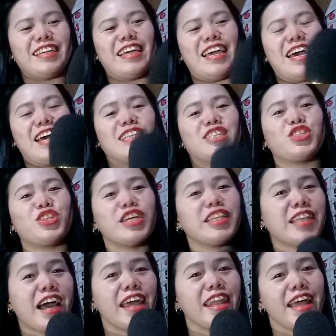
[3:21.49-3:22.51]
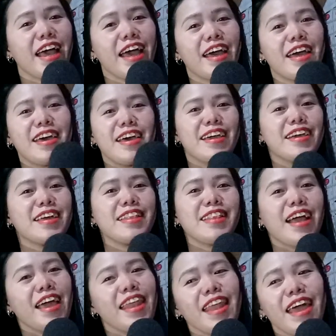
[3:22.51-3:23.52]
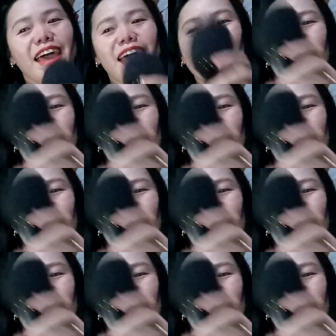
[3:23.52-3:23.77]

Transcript: yan so kanta ka na kanta ka na